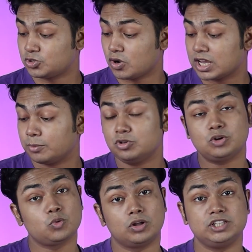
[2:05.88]
স্টক
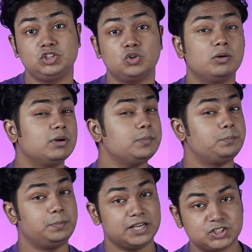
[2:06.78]
ক্যাবলের কোয়ালিটিও আমার
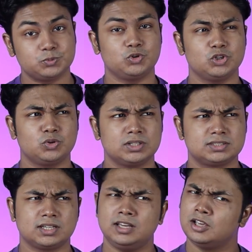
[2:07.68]
বেশ মনে
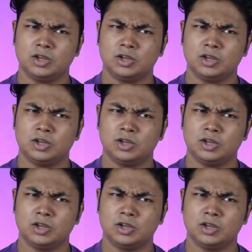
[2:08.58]
ধরেছে